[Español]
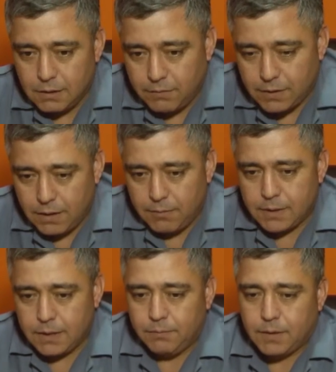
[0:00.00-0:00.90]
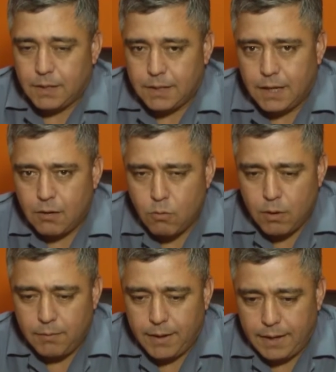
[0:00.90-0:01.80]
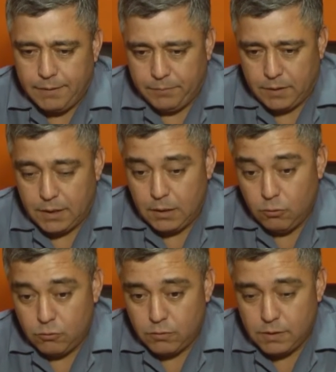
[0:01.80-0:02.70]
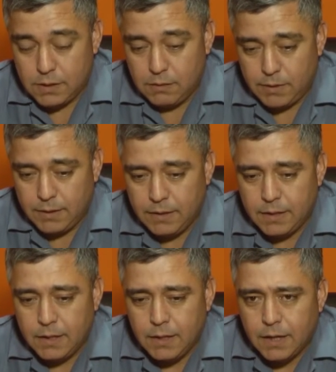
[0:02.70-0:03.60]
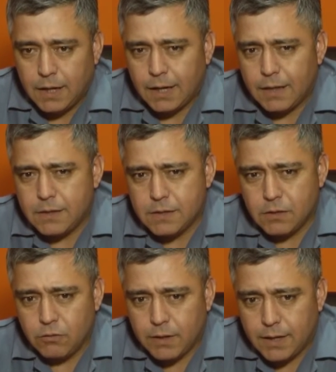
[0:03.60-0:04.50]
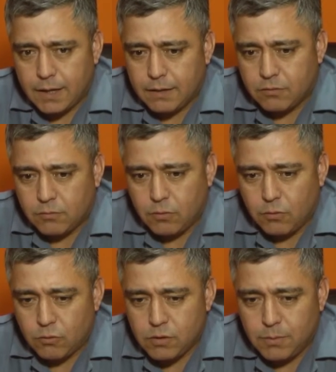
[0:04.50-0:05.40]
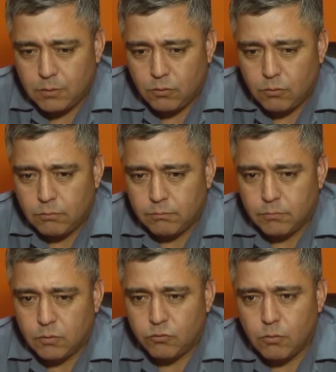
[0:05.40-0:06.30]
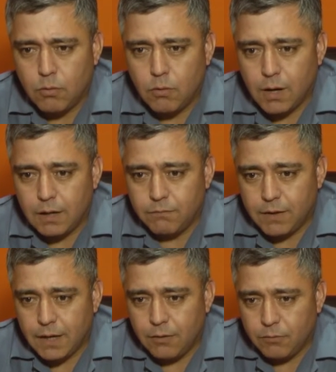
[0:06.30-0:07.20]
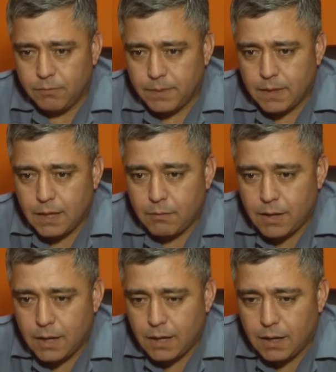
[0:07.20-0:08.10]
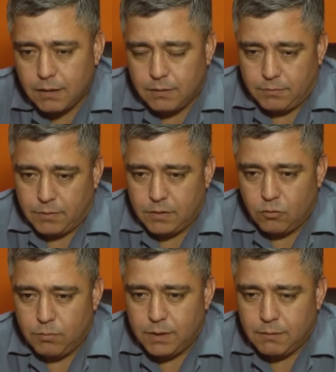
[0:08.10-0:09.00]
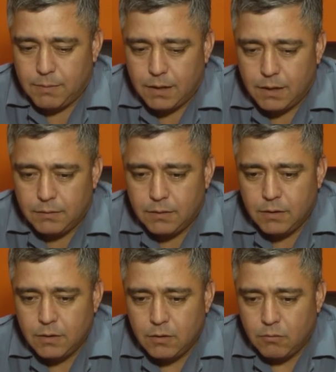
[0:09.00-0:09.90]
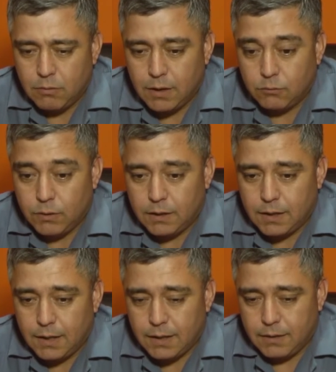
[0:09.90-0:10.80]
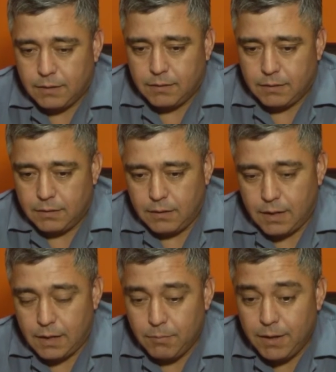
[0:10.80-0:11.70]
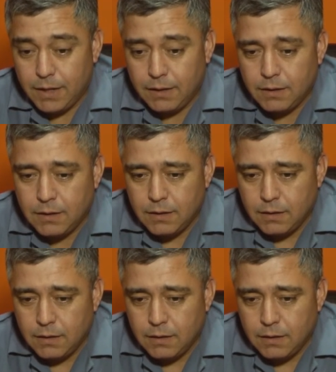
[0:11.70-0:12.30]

Sí, efectivamente, el día jueves, el 8 de diciembre, a las 16 horas se tomó conocimiento de un robo calificado que había sido víctima una turista de Alemania.